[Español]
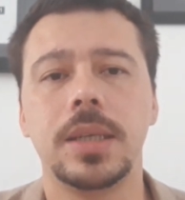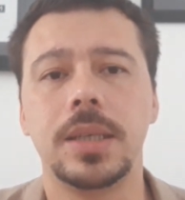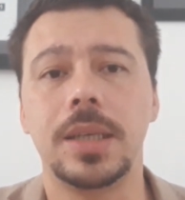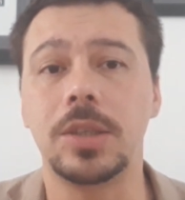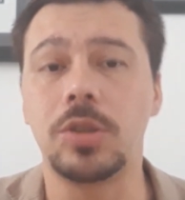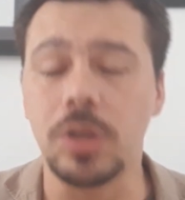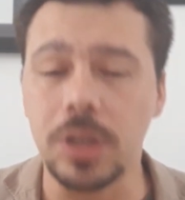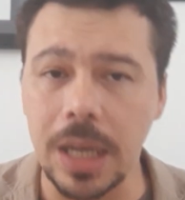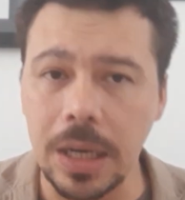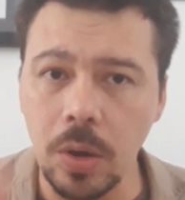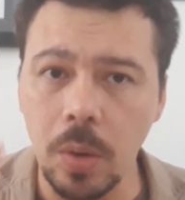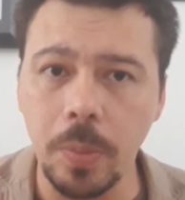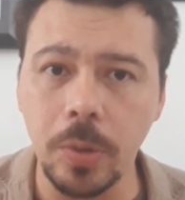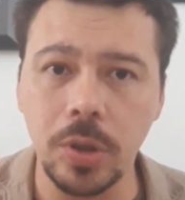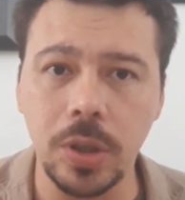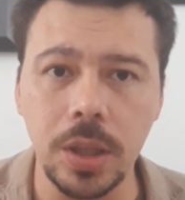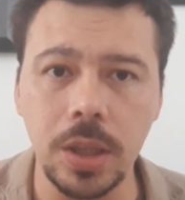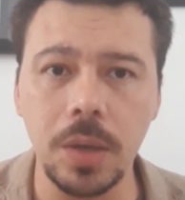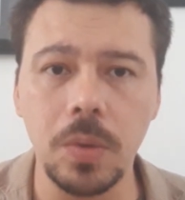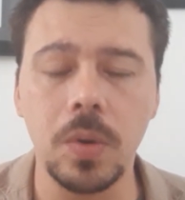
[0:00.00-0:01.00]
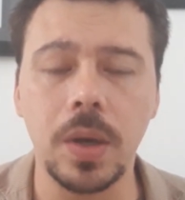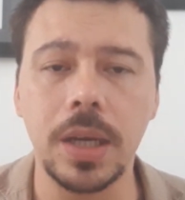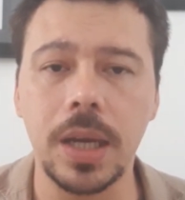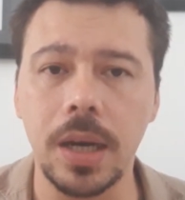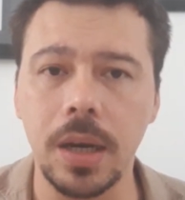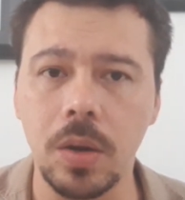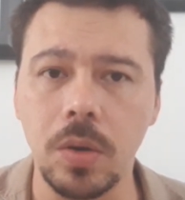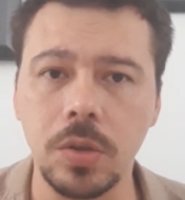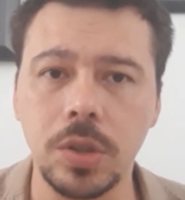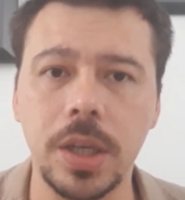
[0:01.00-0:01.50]
Y esto es algo positivo, hay que
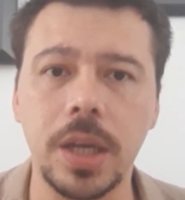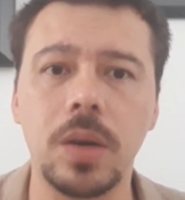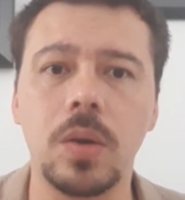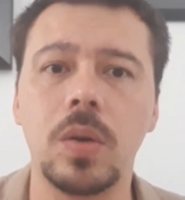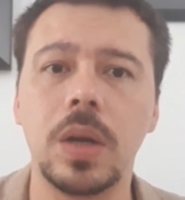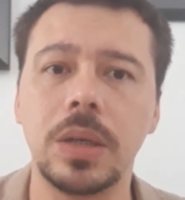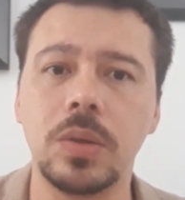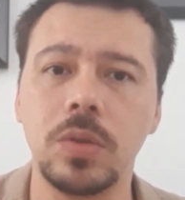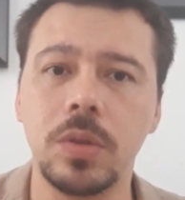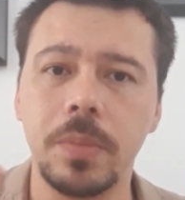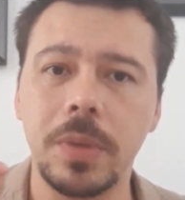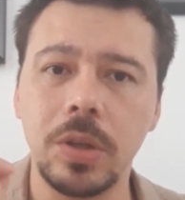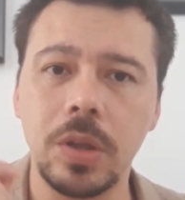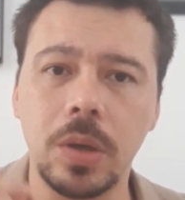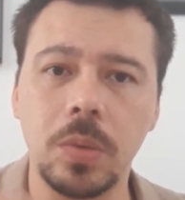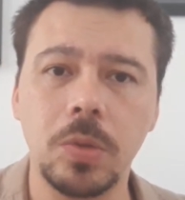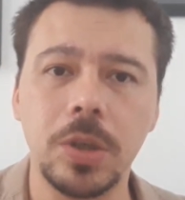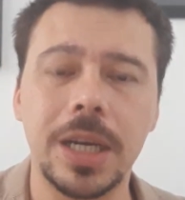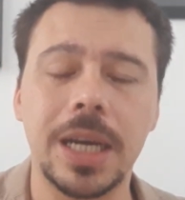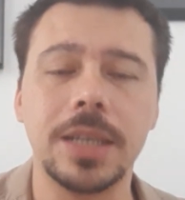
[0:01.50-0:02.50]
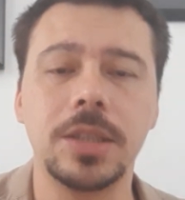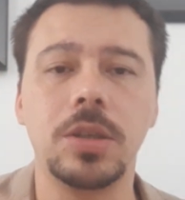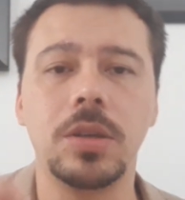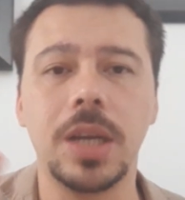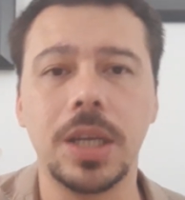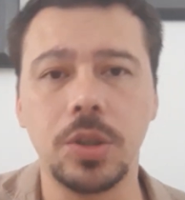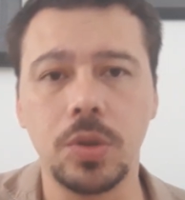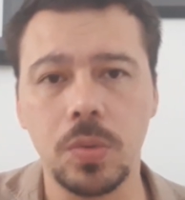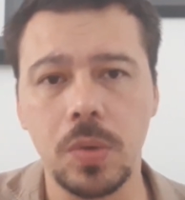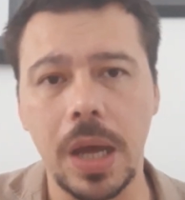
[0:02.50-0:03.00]
reconocerlo. Algunos medios de comunicación
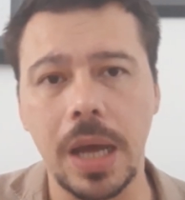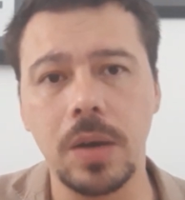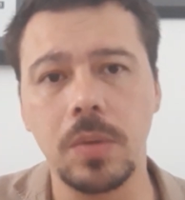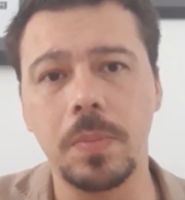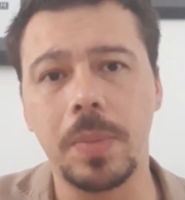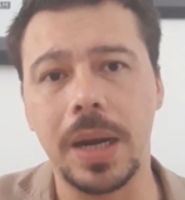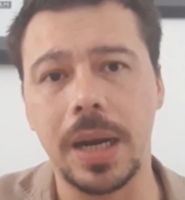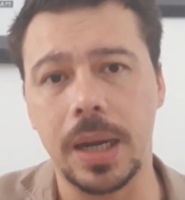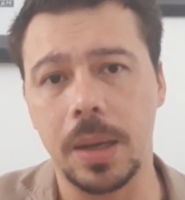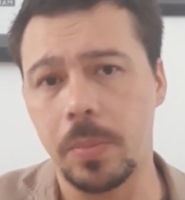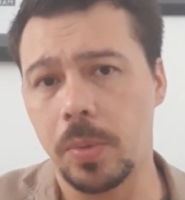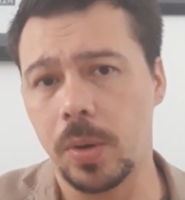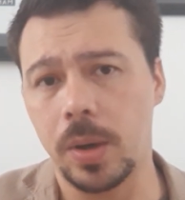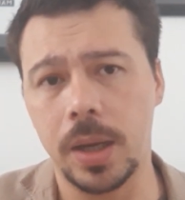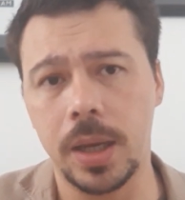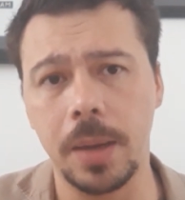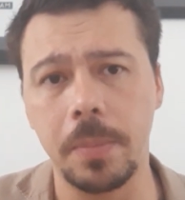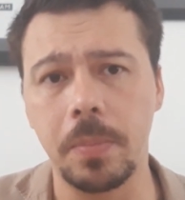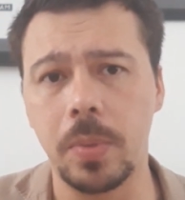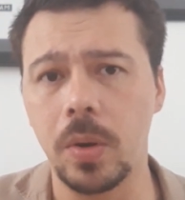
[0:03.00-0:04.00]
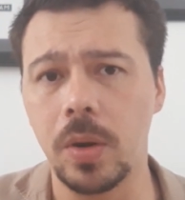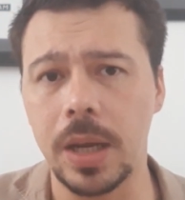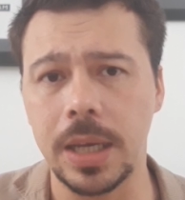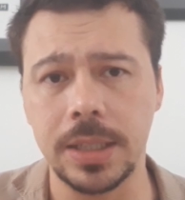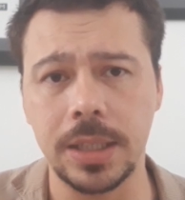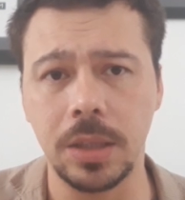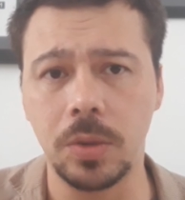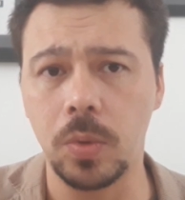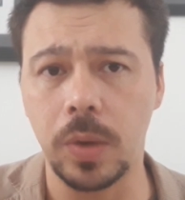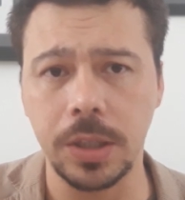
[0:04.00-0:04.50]
ayudaron para que, por ejemplo, la
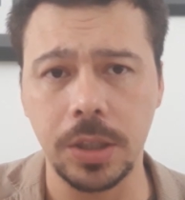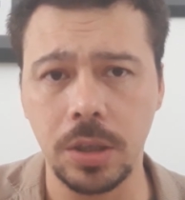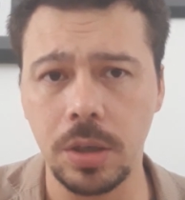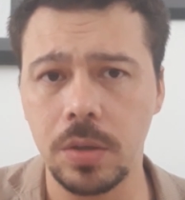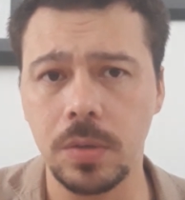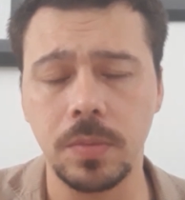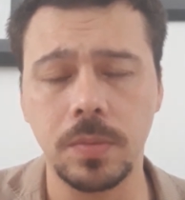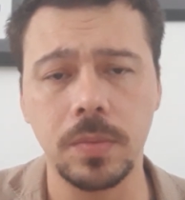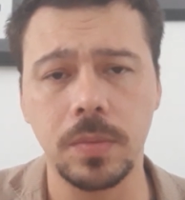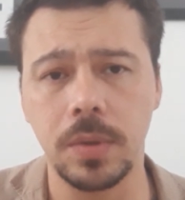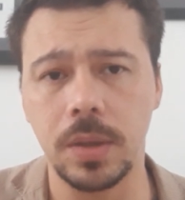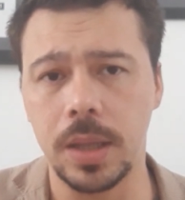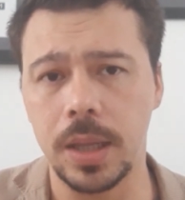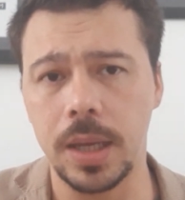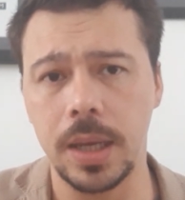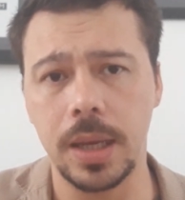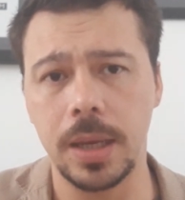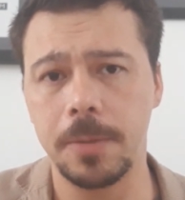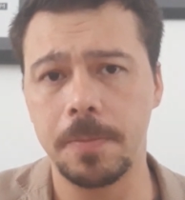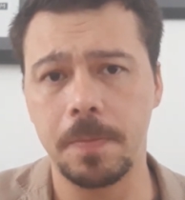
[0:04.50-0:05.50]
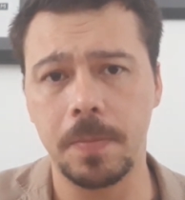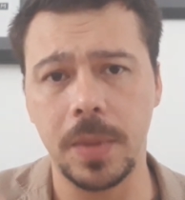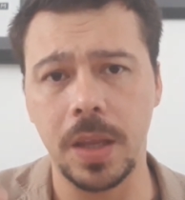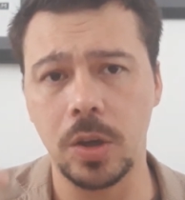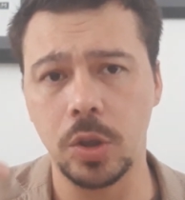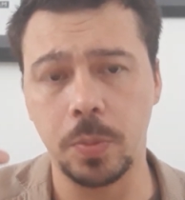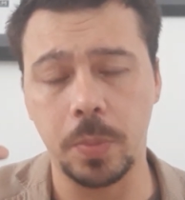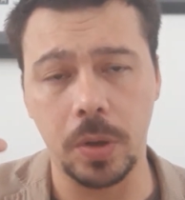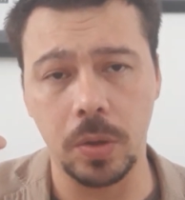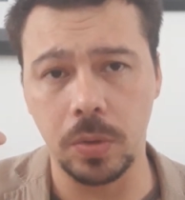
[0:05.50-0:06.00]
situación de,
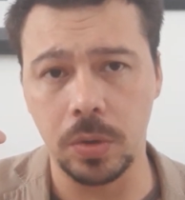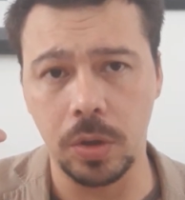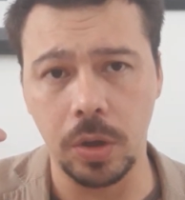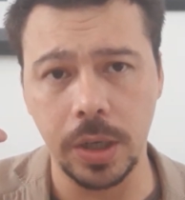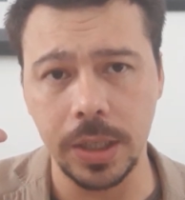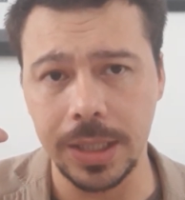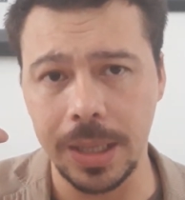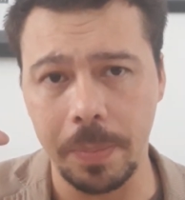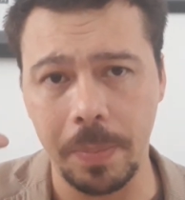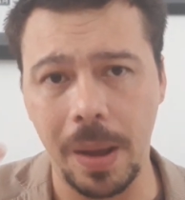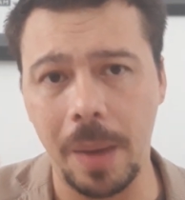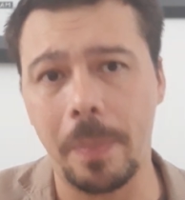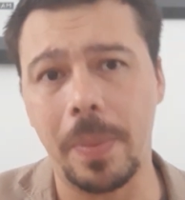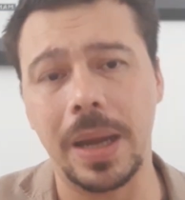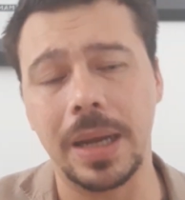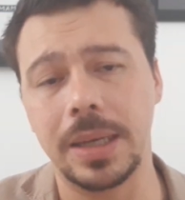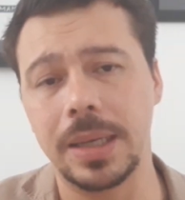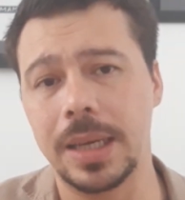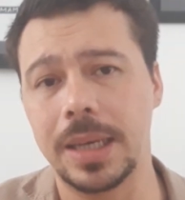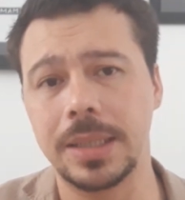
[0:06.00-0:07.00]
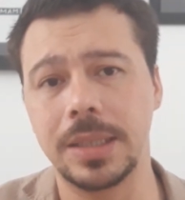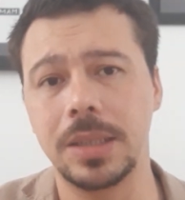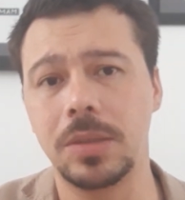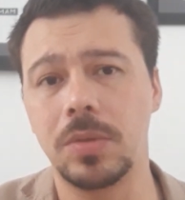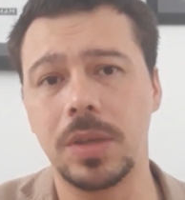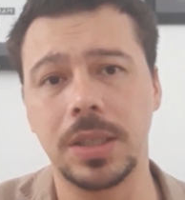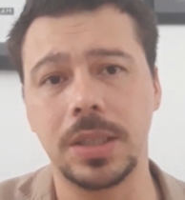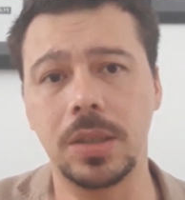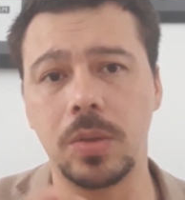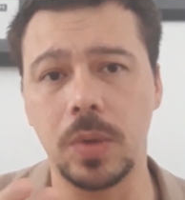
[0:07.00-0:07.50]
los productores de papa, que ha
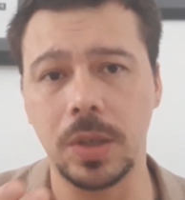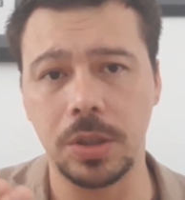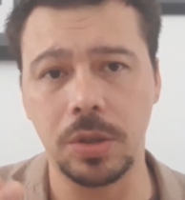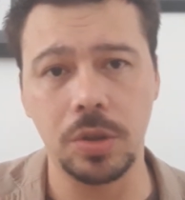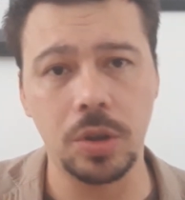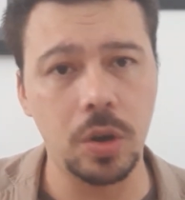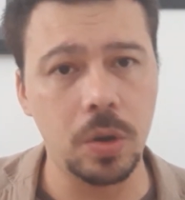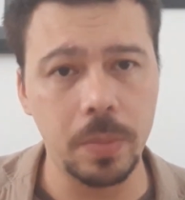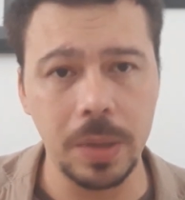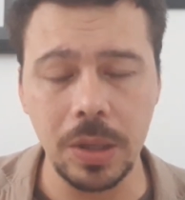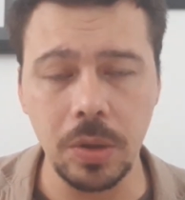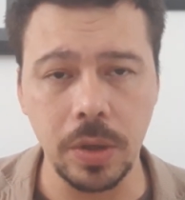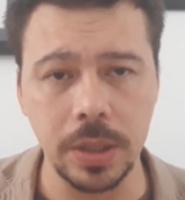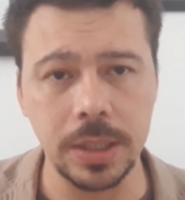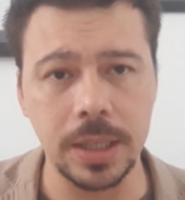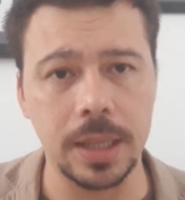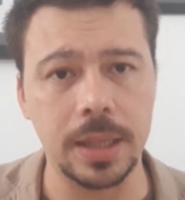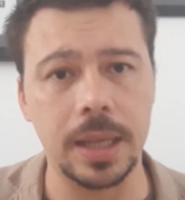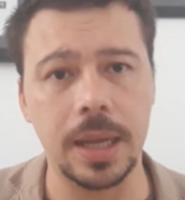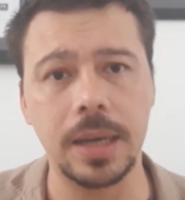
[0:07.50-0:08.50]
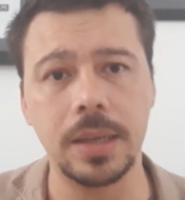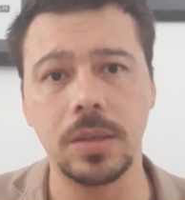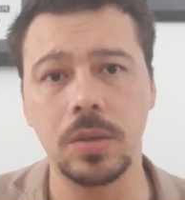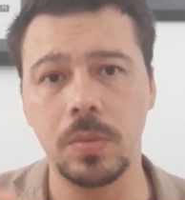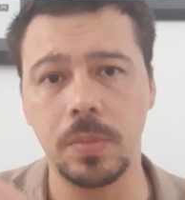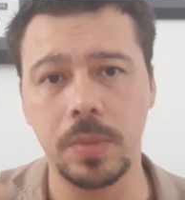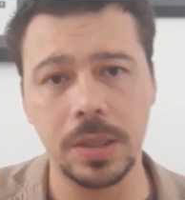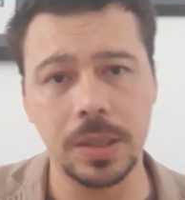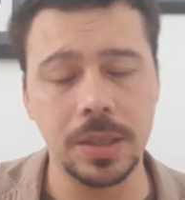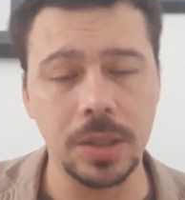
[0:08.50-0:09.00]
sido una situación de olvido estatal
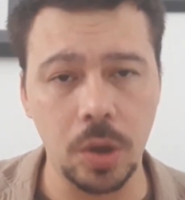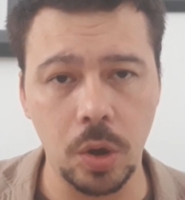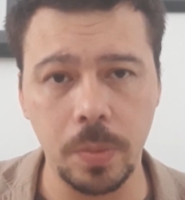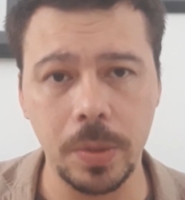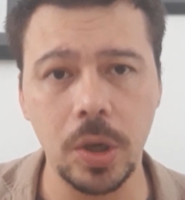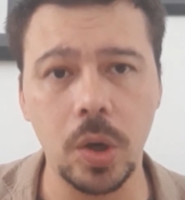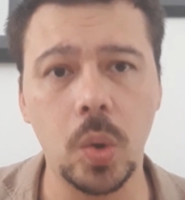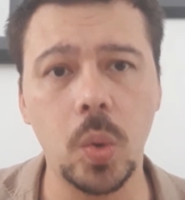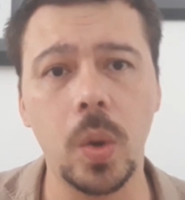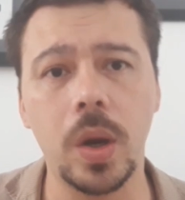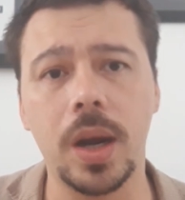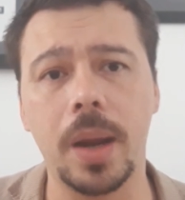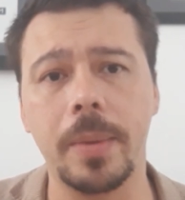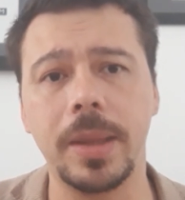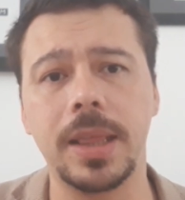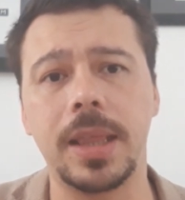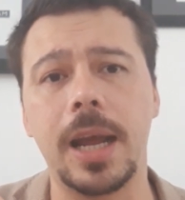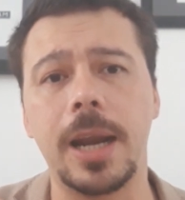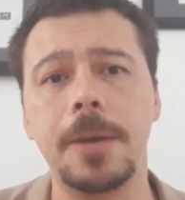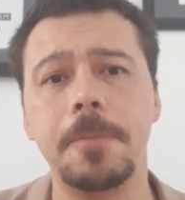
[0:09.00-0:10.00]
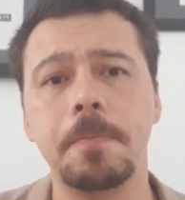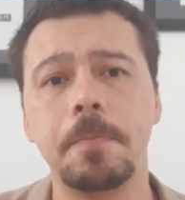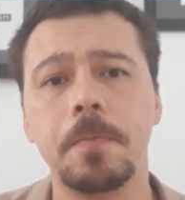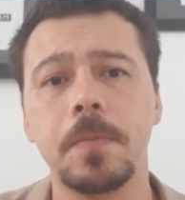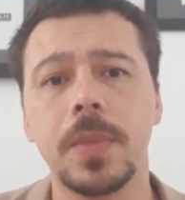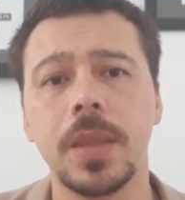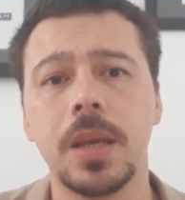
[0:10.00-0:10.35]
y, y olvido gubernamental,